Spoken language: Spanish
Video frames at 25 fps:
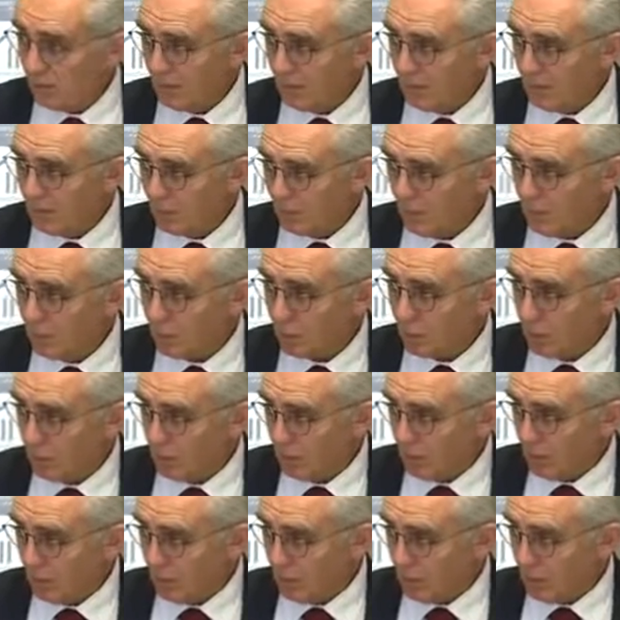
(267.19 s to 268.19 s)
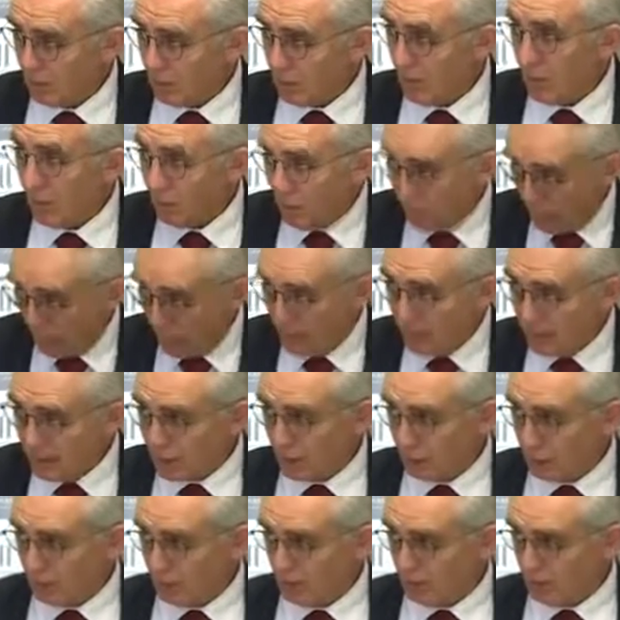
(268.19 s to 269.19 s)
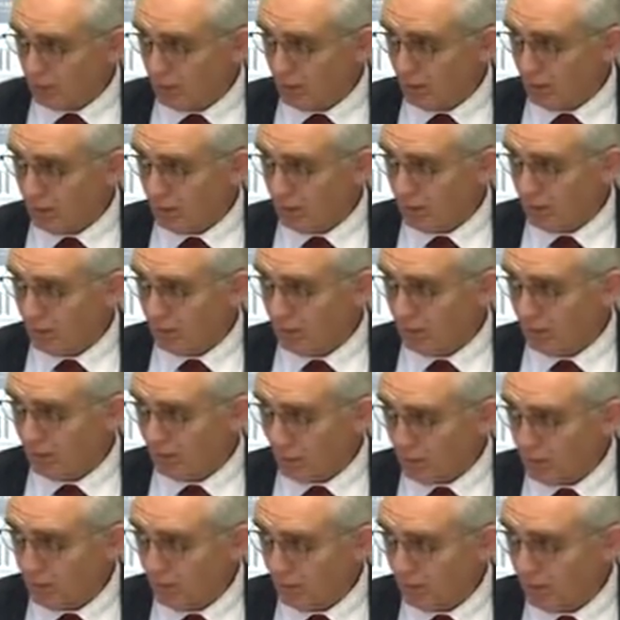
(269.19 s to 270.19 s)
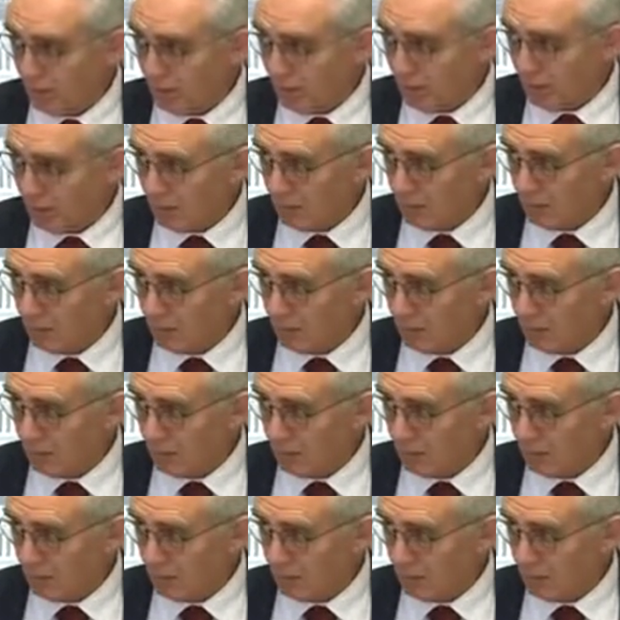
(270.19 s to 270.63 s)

Pero vamos, que sea condenado porque ha hecho, porque ha incendiado